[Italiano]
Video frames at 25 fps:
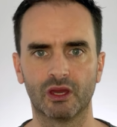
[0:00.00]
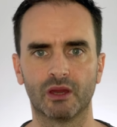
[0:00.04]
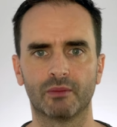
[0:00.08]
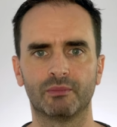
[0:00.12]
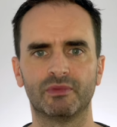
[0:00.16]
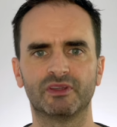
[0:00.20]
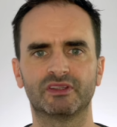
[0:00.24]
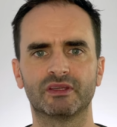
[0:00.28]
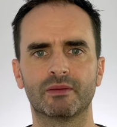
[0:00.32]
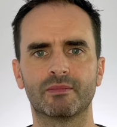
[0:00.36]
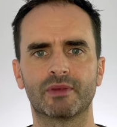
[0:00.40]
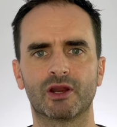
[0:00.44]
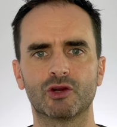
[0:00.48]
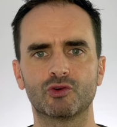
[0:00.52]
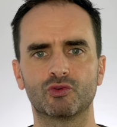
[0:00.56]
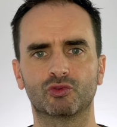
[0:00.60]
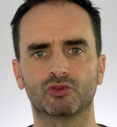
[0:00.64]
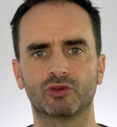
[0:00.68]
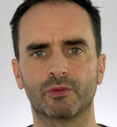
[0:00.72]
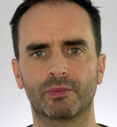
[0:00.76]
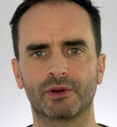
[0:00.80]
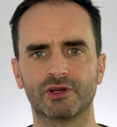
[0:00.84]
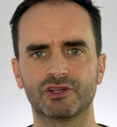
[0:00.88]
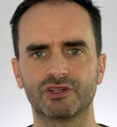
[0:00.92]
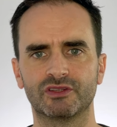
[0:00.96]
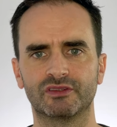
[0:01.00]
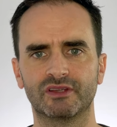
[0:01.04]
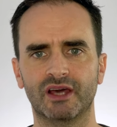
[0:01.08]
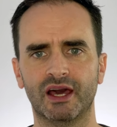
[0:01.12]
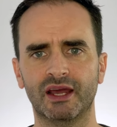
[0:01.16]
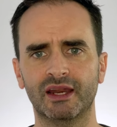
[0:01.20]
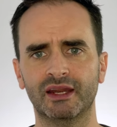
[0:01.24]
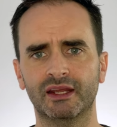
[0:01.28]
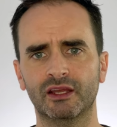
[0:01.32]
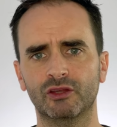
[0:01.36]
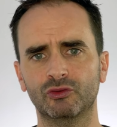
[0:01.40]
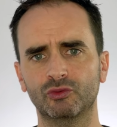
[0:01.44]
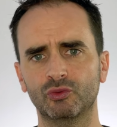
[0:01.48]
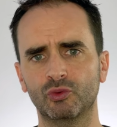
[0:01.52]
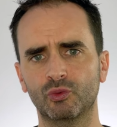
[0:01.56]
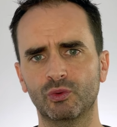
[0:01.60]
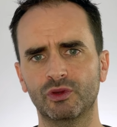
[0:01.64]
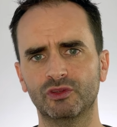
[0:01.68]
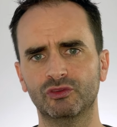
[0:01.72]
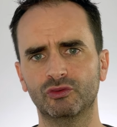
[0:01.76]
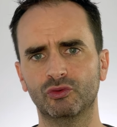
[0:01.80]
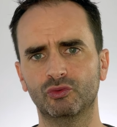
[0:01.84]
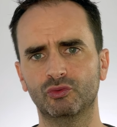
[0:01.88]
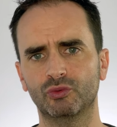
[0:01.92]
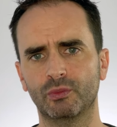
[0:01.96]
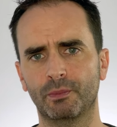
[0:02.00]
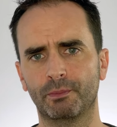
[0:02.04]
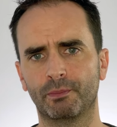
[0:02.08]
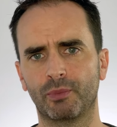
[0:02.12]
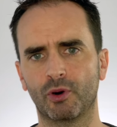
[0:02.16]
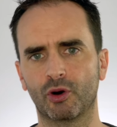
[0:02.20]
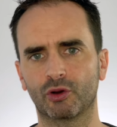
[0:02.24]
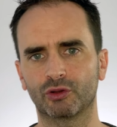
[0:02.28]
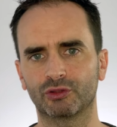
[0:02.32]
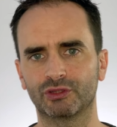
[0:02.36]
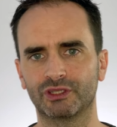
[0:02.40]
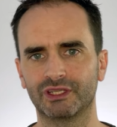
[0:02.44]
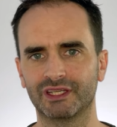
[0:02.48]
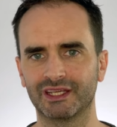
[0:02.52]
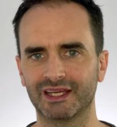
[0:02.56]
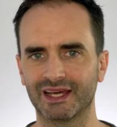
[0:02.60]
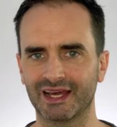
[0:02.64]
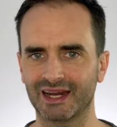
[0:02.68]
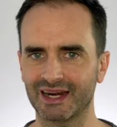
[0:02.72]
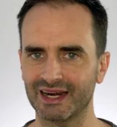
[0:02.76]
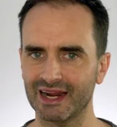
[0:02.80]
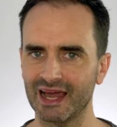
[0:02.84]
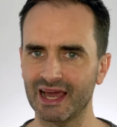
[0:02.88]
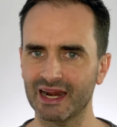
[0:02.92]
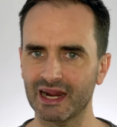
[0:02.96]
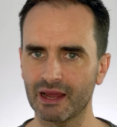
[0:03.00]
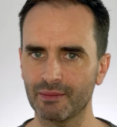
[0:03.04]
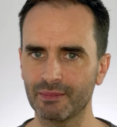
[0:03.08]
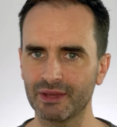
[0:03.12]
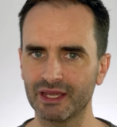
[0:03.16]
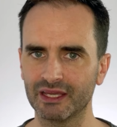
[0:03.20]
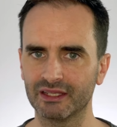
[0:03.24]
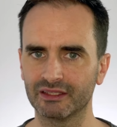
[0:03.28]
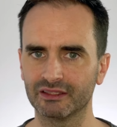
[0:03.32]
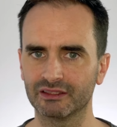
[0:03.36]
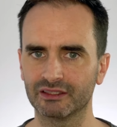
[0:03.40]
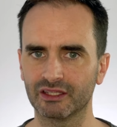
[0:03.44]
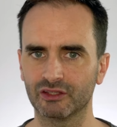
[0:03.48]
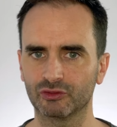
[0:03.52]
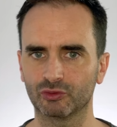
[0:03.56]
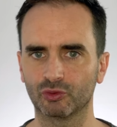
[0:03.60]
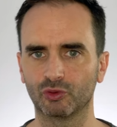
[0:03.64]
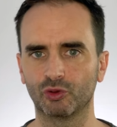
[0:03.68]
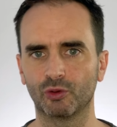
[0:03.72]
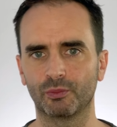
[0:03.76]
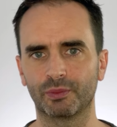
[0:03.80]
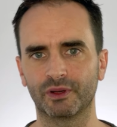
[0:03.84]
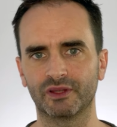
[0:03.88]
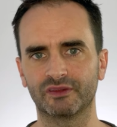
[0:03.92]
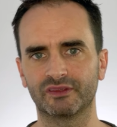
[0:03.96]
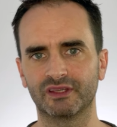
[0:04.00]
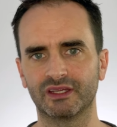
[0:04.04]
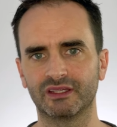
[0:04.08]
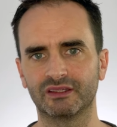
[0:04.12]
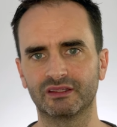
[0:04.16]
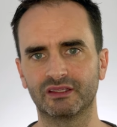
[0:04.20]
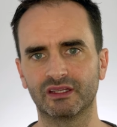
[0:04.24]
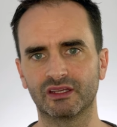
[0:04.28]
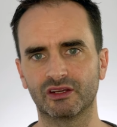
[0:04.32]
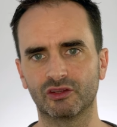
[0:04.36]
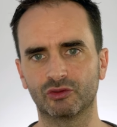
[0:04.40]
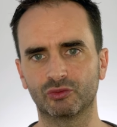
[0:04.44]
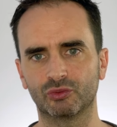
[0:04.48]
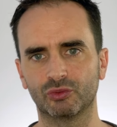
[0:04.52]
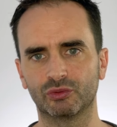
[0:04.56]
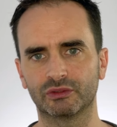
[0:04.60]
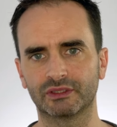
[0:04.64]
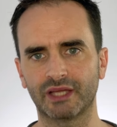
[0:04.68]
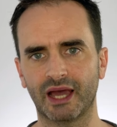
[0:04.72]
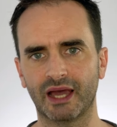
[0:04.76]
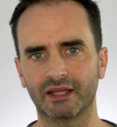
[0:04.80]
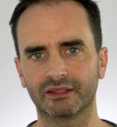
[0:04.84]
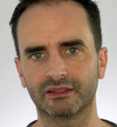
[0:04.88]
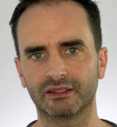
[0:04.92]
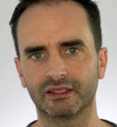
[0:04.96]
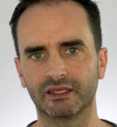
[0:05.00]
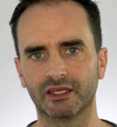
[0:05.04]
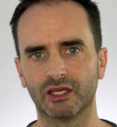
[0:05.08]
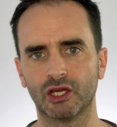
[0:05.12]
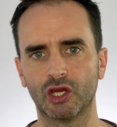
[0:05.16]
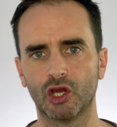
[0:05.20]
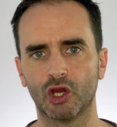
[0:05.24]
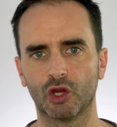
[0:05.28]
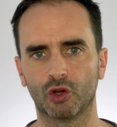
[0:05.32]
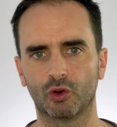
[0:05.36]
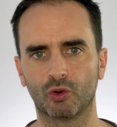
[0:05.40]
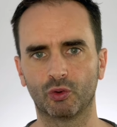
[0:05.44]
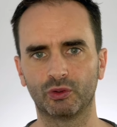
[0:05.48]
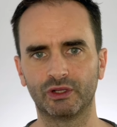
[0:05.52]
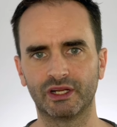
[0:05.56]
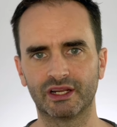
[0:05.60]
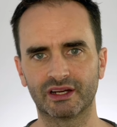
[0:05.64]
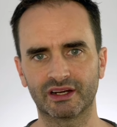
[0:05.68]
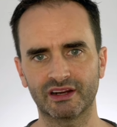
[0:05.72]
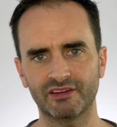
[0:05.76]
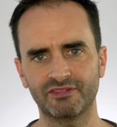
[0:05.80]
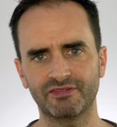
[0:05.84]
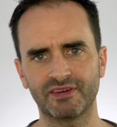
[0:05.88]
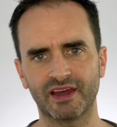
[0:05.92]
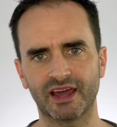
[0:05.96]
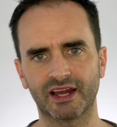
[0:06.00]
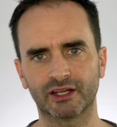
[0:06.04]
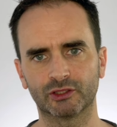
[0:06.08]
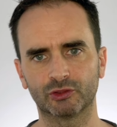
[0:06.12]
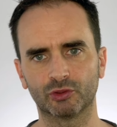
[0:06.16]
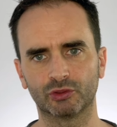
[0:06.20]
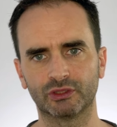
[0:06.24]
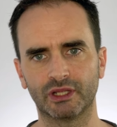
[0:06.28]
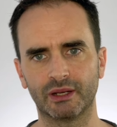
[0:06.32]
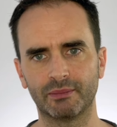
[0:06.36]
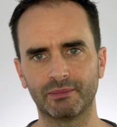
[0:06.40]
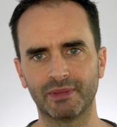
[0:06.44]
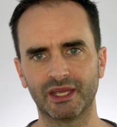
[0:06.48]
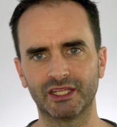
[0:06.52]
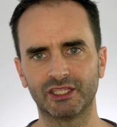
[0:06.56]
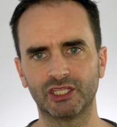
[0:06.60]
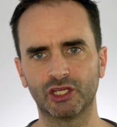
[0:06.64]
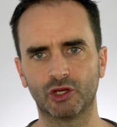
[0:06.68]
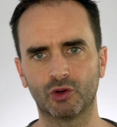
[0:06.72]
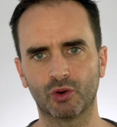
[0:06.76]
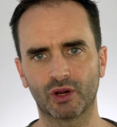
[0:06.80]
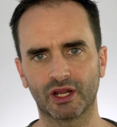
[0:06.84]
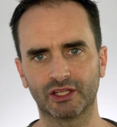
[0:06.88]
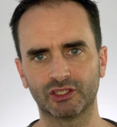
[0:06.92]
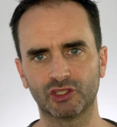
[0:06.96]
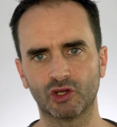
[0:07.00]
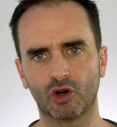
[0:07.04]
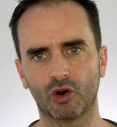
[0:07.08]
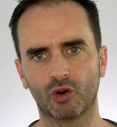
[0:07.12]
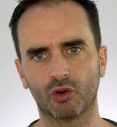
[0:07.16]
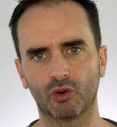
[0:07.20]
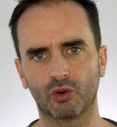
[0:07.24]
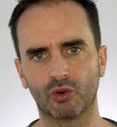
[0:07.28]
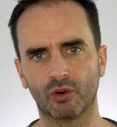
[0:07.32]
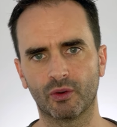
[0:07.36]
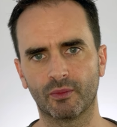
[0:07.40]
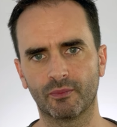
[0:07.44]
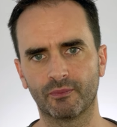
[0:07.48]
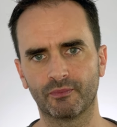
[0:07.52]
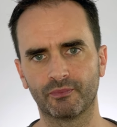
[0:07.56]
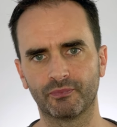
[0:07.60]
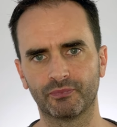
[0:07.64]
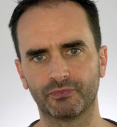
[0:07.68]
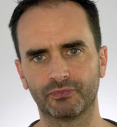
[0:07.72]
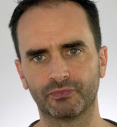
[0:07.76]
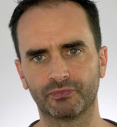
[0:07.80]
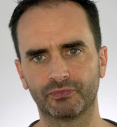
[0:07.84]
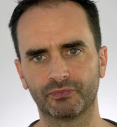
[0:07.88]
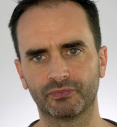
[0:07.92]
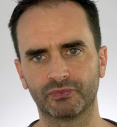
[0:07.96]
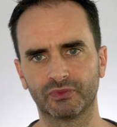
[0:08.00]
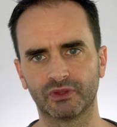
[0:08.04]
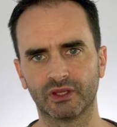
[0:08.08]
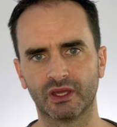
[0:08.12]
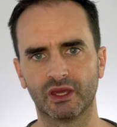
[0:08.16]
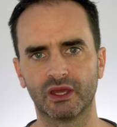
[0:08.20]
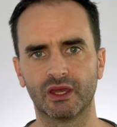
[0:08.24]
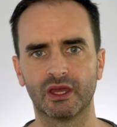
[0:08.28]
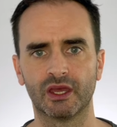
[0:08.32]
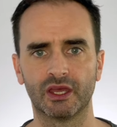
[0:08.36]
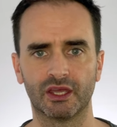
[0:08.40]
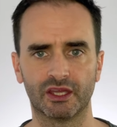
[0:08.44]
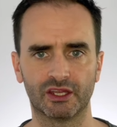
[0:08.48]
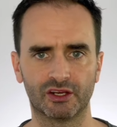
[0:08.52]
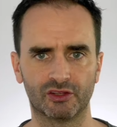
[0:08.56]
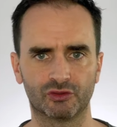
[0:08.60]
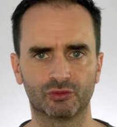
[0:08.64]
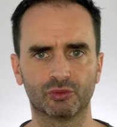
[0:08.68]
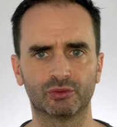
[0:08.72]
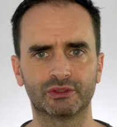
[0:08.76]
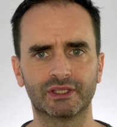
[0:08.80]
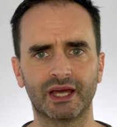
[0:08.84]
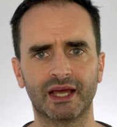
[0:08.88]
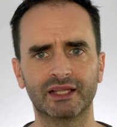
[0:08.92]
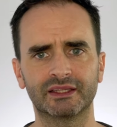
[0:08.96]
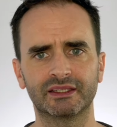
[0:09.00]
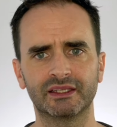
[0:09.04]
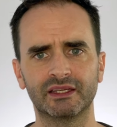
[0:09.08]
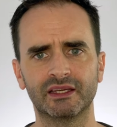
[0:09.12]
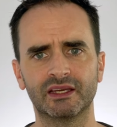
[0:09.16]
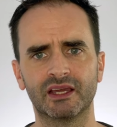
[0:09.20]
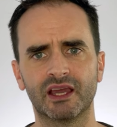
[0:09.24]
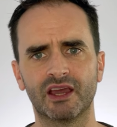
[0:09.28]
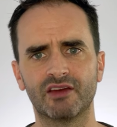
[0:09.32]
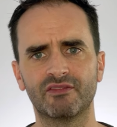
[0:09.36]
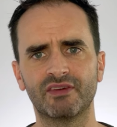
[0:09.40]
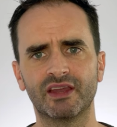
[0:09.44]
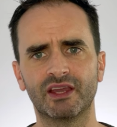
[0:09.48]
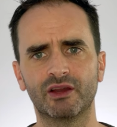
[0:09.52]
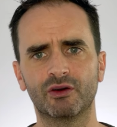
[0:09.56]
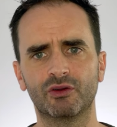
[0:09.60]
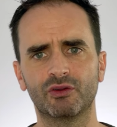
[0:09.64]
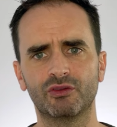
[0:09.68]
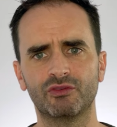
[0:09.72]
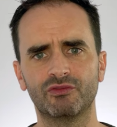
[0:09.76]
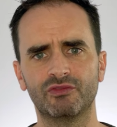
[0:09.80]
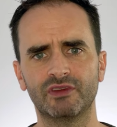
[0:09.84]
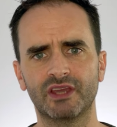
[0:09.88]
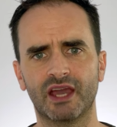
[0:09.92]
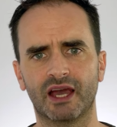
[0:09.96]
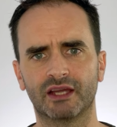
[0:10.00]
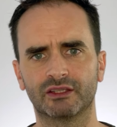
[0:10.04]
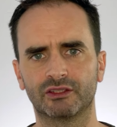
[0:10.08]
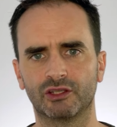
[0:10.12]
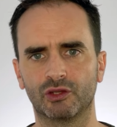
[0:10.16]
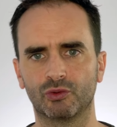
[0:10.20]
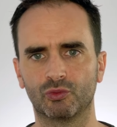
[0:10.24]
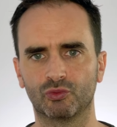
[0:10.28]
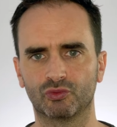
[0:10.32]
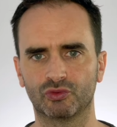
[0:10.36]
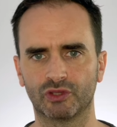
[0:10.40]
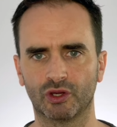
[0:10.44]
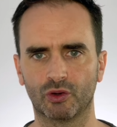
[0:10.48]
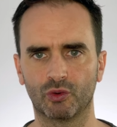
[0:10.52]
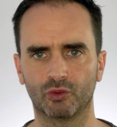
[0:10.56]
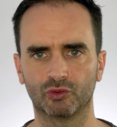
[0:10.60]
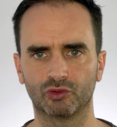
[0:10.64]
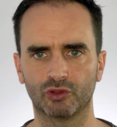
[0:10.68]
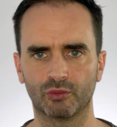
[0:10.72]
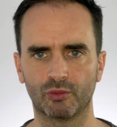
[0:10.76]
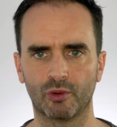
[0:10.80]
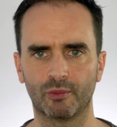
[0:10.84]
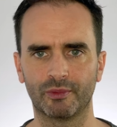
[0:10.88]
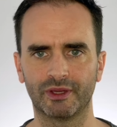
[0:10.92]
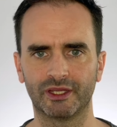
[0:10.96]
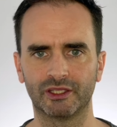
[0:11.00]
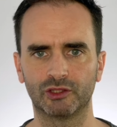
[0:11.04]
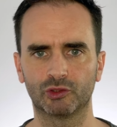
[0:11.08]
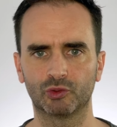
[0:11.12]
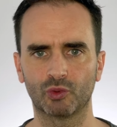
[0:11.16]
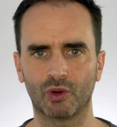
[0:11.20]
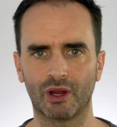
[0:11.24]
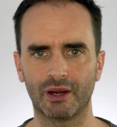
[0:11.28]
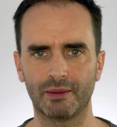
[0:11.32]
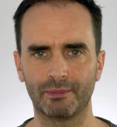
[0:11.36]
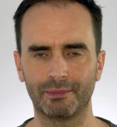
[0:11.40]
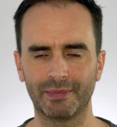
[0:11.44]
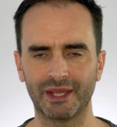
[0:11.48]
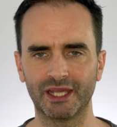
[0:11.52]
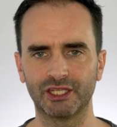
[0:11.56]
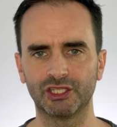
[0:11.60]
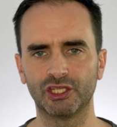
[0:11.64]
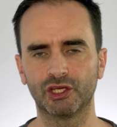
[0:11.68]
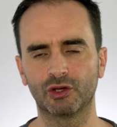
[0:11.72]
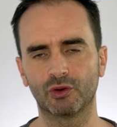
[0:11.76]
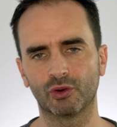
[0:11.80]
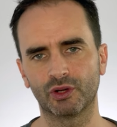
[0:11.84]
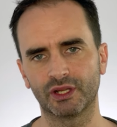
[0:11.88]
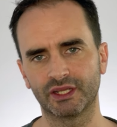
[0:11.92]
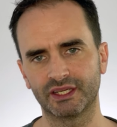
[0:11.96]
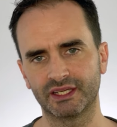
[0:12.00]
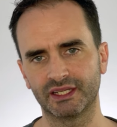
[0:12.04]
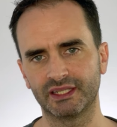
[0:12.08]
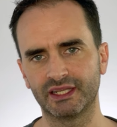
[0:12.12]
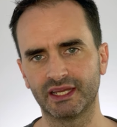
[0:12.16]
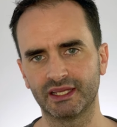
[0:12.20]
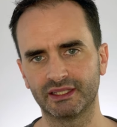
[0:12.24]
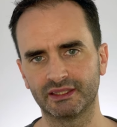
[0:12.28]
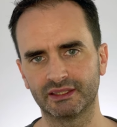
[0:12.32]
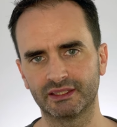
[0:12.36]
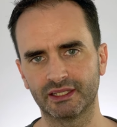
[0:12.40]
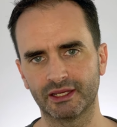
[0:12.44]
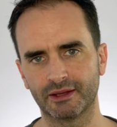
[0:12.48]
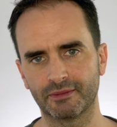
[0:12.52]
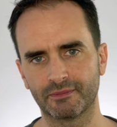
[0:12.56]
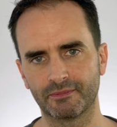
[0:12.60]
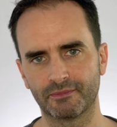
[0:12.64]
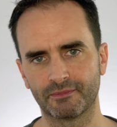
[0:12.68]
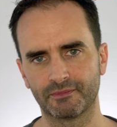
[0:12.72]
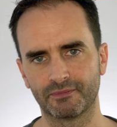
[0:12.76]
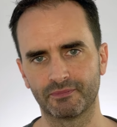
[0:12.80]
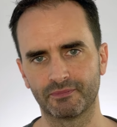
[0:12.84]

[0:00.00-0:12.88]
Mi sembra giusto precisare che su questi supporti raramente sono presenti i risultati con il referto del medico radiologo. I risultati vengono inviati in un secondo momento al medico richiedente.